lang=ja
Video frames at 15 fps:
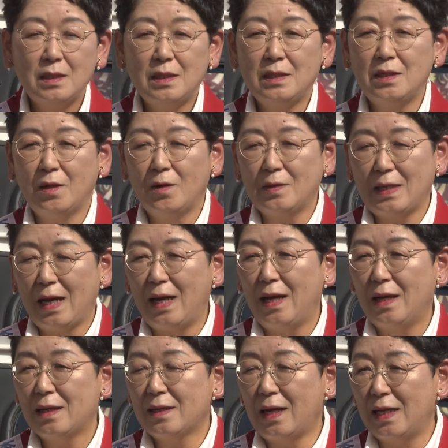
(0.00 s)
医療や
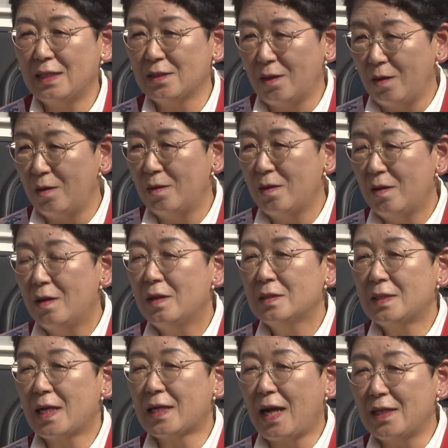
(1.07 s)
介護、
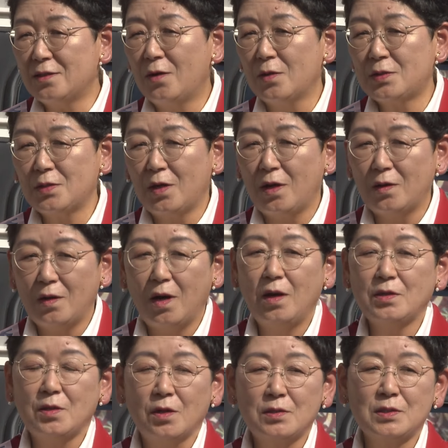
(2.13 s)
社会保障を
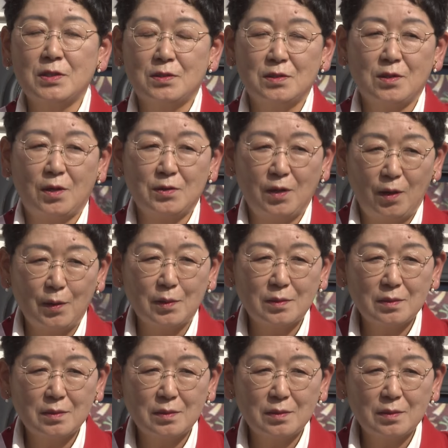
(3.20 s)
良くすること、